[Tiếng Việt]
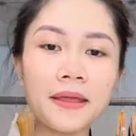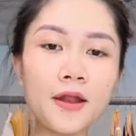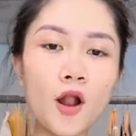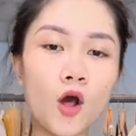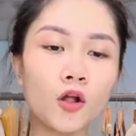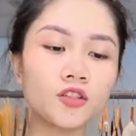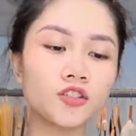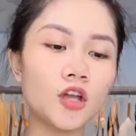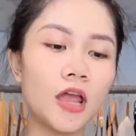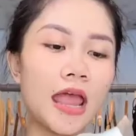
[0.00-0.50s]

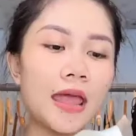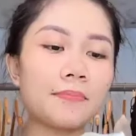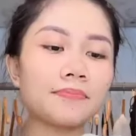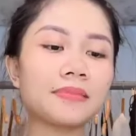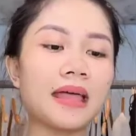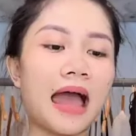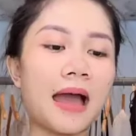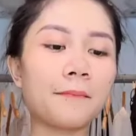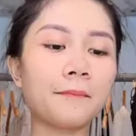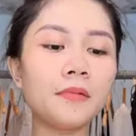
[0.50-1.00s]
Baby don
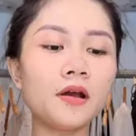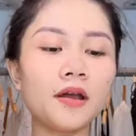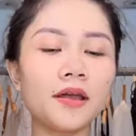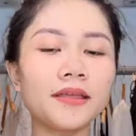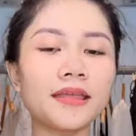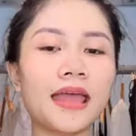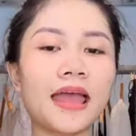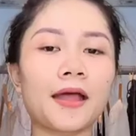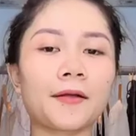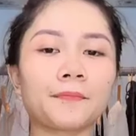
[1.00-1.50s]
cho em
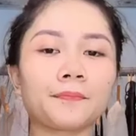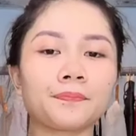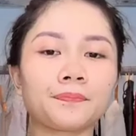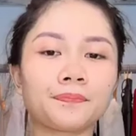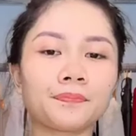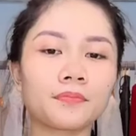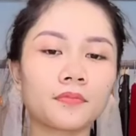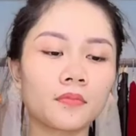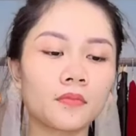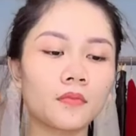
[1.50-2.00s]
80
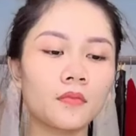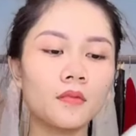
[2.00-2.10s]
nha